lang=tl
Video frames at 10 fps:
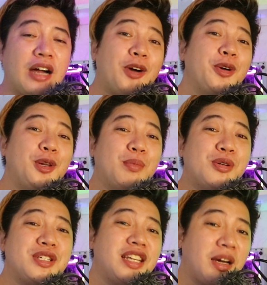Ako'y
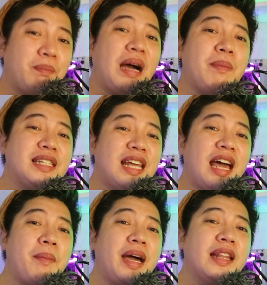lubos na
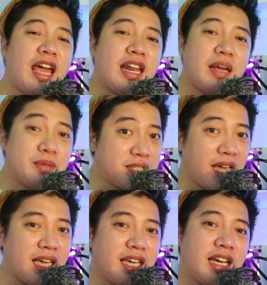nagpapasalamat and I'm
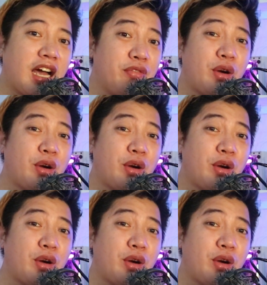saying have